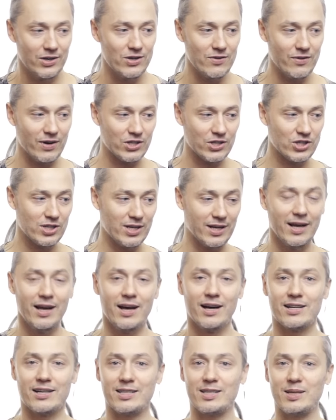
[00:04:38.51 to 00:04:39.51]
не важно
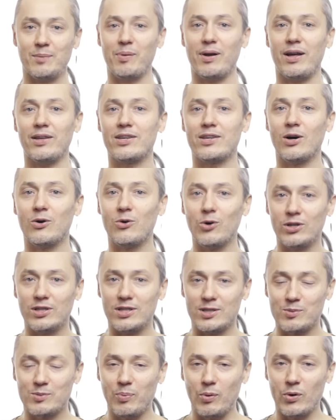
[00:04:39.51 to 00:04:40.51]
разобрать
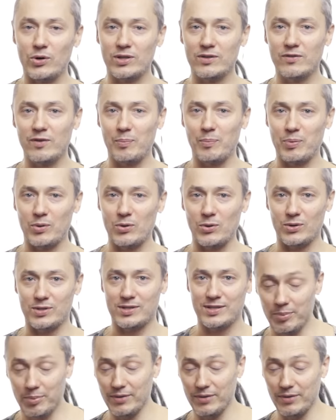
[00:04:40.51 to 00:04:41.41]
какой-то спорный вопрос,